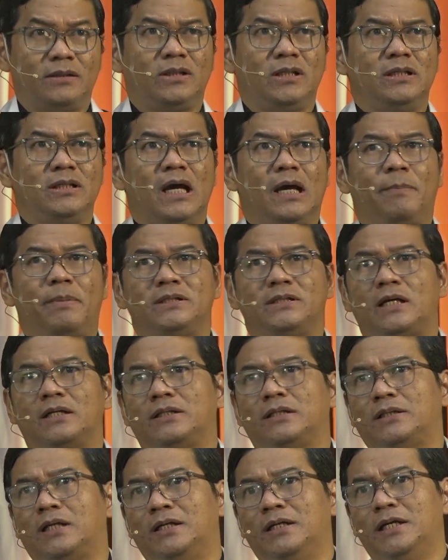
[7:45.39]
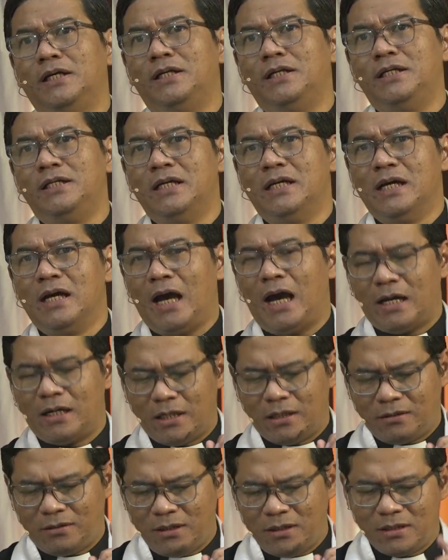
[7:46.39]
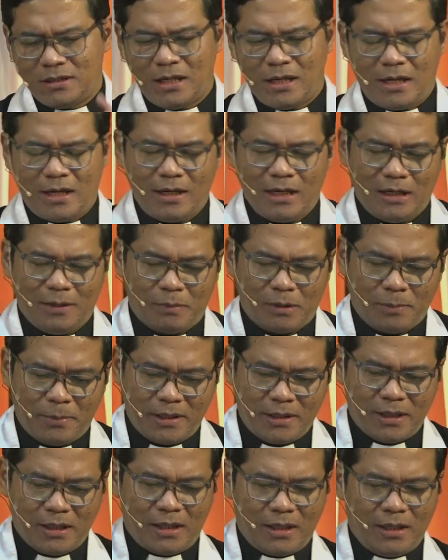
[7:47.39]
tiga pencatatan ini, ada tiga hal yang berbeda.